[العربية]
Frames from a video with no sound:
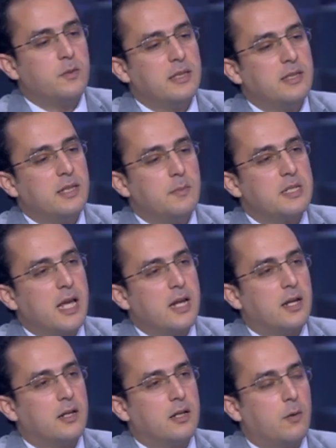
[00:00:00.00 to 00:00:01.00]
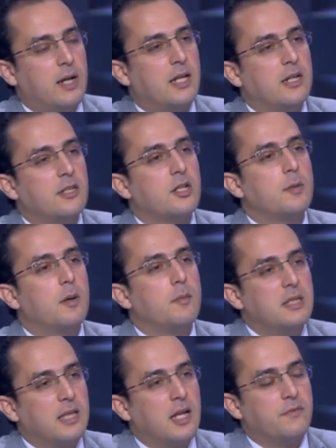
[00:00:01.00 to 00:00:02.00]
ادينا مثال يعني لو واحد يعني. عليه ضريبه
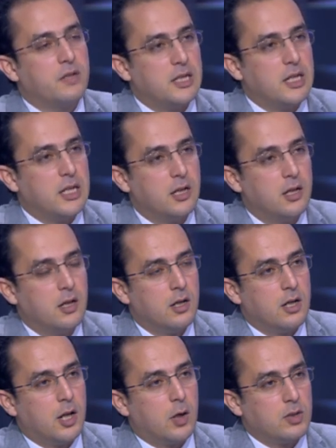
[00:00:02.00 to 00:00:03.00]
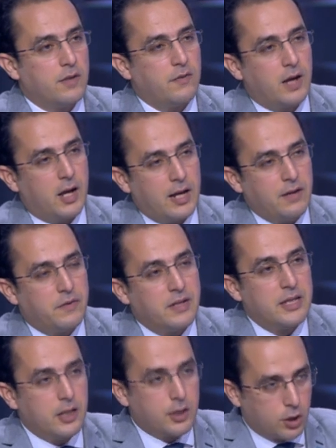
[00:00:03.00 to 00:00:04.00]
100000 جنيه آه لو دفع 1000
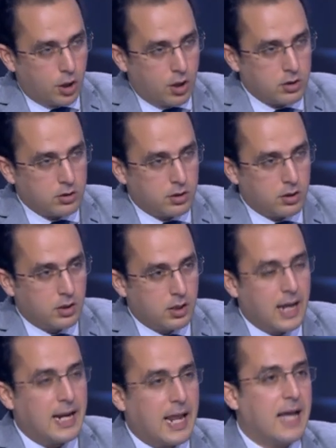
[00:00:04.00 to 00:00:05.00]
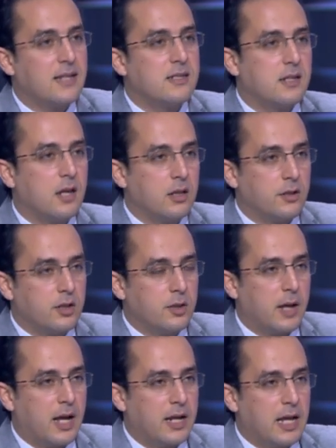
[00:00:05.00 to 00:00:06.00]
جنيه النهارده أيوة. الحجز
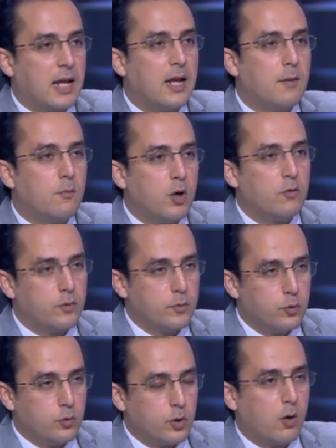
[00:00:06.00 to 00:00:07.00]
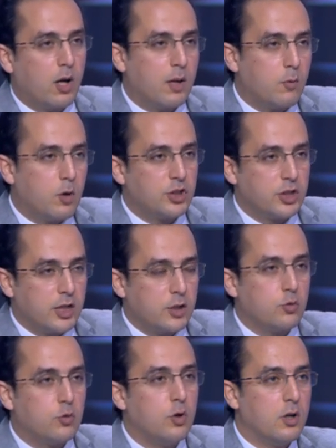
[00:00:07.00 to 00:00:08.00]
الضريبي عليه على امواله في البنوك او على اموال
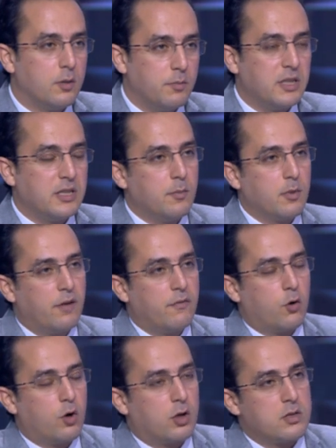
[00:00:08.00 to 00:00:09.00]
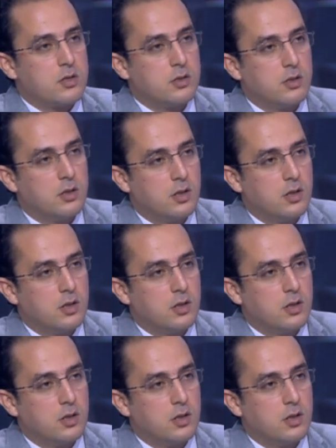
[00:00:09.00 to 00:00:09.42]
شركته آه بيتم شايف. رفعه خلاص اه يتم